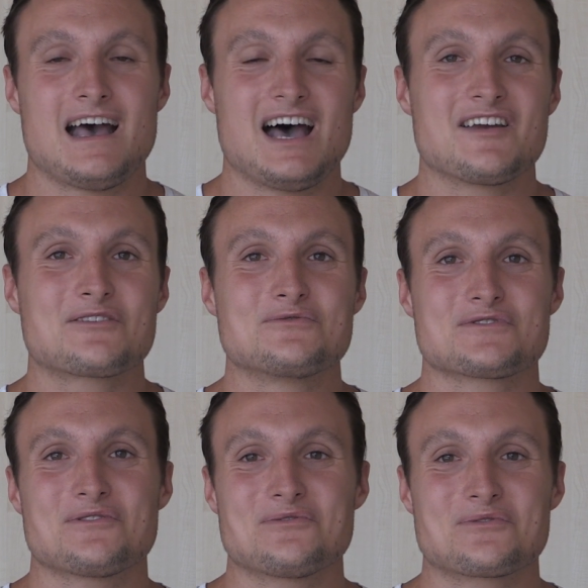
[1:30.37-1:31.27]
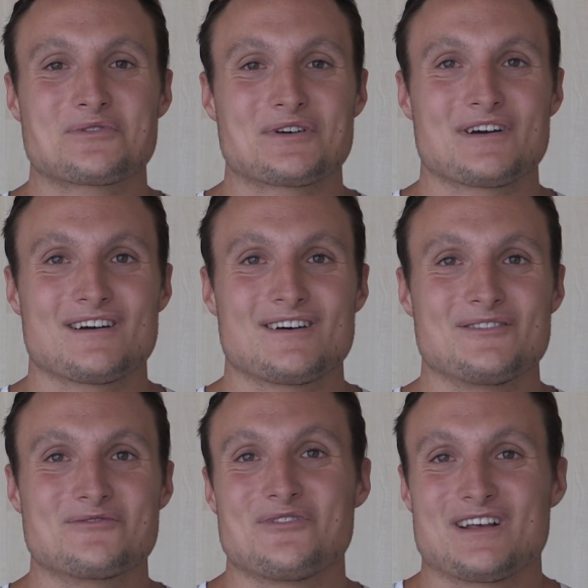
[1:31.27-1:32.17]
avec Donc,
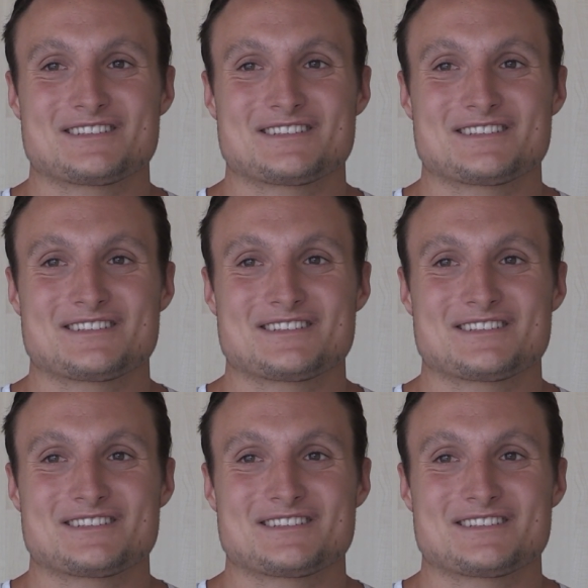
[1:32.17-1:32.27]
donc voilà,